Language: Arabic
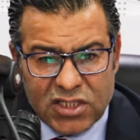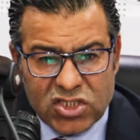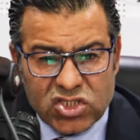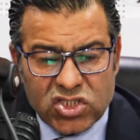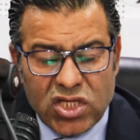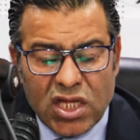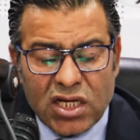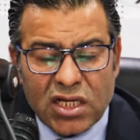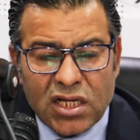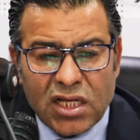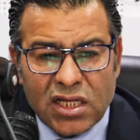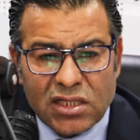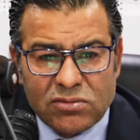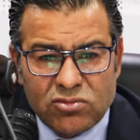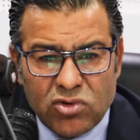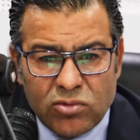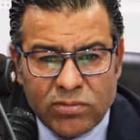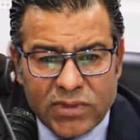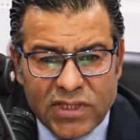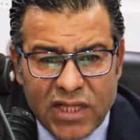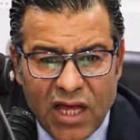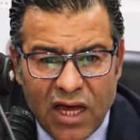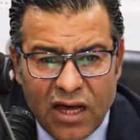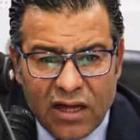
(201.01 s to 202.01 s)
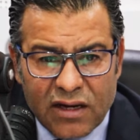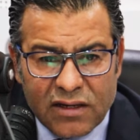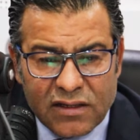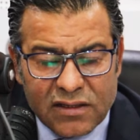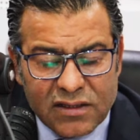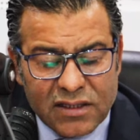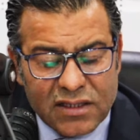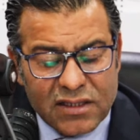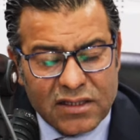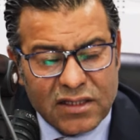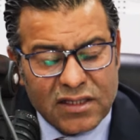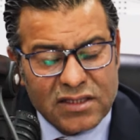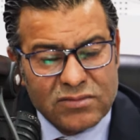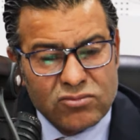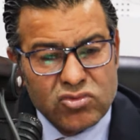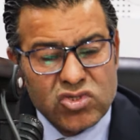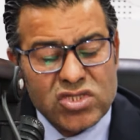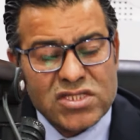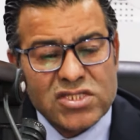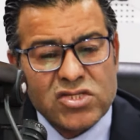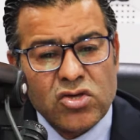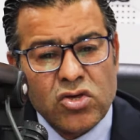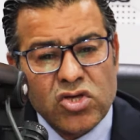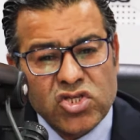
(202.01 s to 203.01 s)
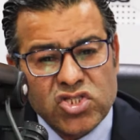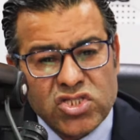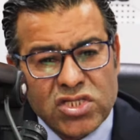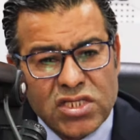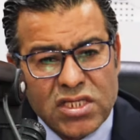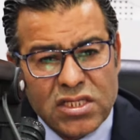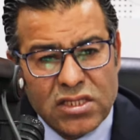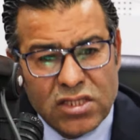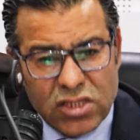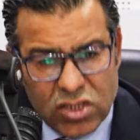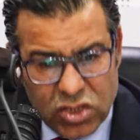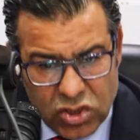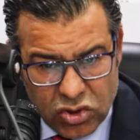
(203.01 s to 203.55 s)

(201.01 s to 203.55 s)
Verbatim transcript: شحال كنخدموا من نهار كنخدموا 26